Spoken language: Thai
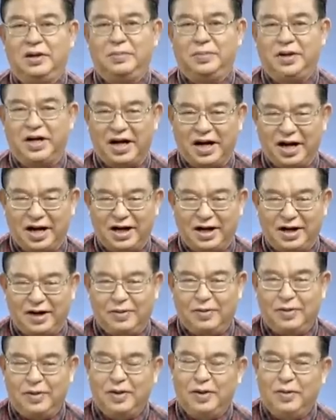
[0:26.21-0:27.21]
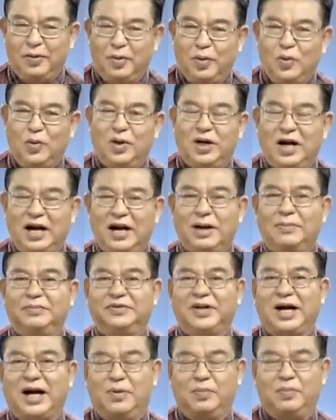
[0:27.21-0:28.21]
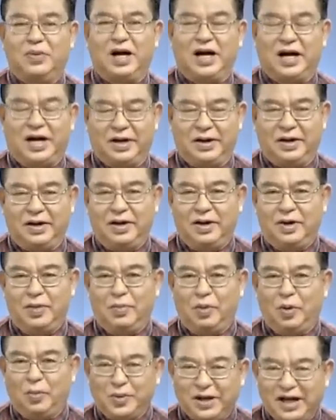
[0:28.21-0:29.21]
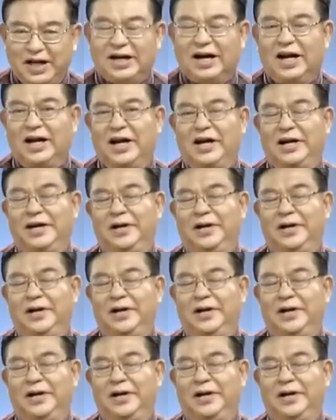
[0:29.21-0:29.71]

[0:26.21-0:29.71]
เพื่อให้พวกคุณได้รับทราบว่า ผมคิดอะไร